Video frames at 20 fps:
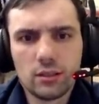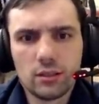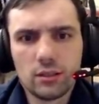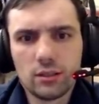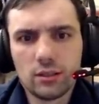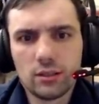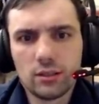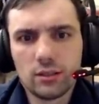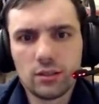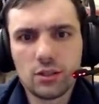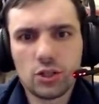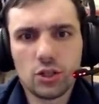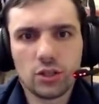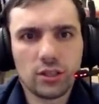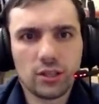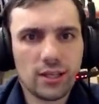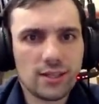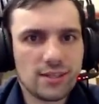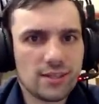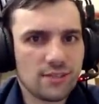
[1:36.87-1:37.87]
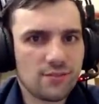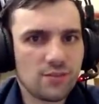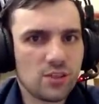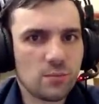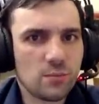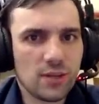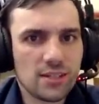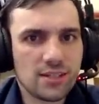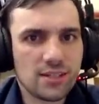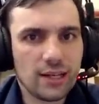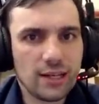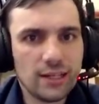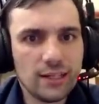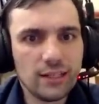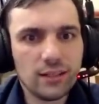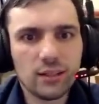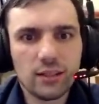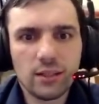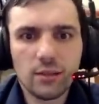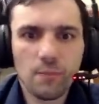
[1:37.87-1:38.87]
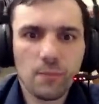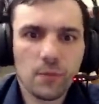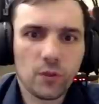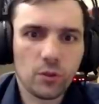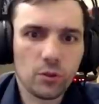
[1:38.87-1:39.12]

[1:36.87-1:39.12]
а, считается весьма солидный,